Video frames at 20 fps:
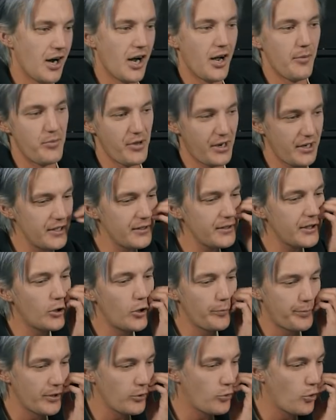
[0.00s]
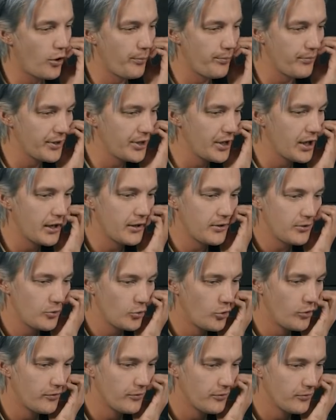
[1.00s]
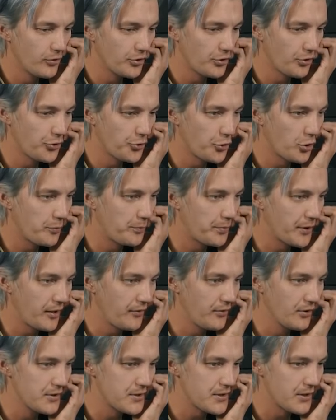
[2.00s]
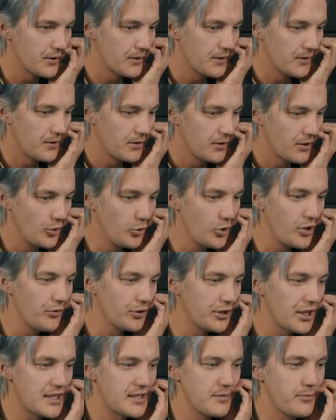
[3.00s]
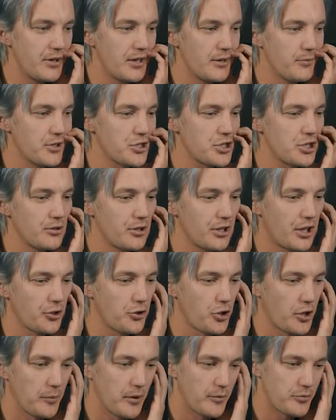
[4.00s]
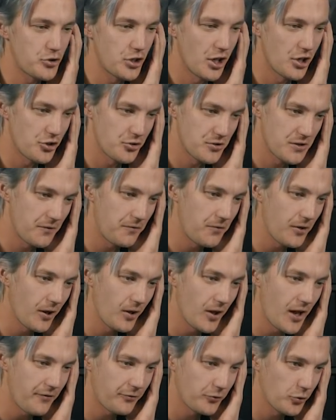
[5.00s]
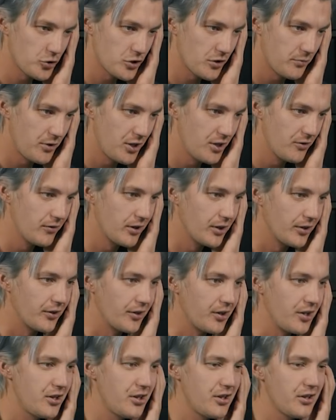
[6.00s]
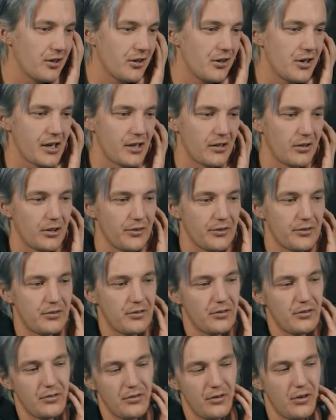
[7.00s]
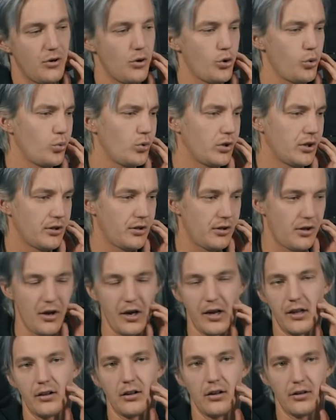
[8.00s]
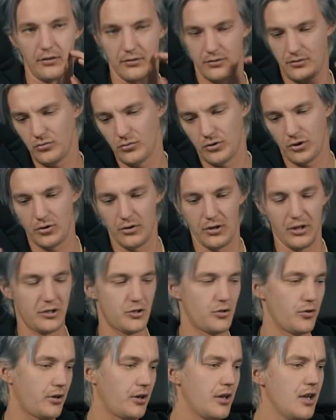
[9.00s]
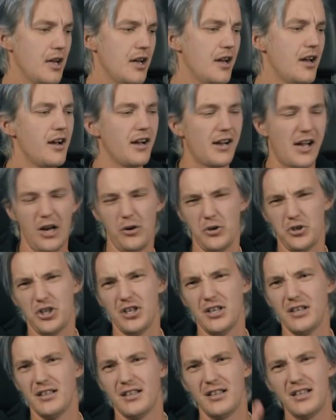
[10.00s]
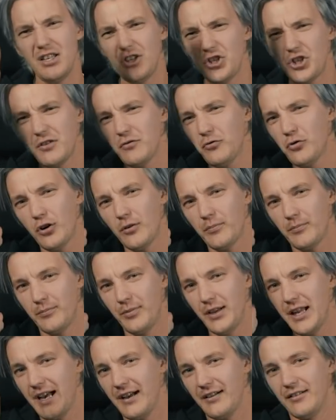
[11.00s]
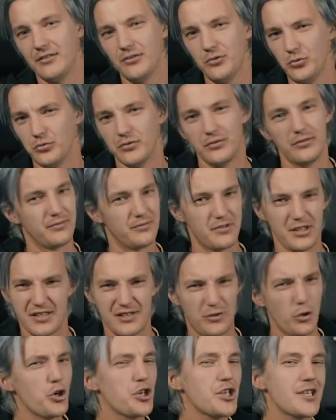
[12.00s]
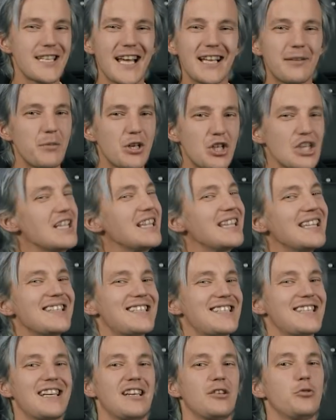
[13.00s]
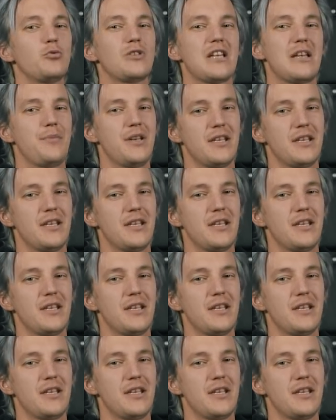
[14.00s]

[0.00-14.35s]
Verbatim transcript: А Берлинга Opel Combo, да, но вот он только появился. Ну и вот эти были машины, которые мы обсуждали, что Zafira Life тоже минивэн и Гренланд, Грунланд, Гренланд, ну такой кроссовер. Короче, ничего, бля, ну, 160 машин на страну за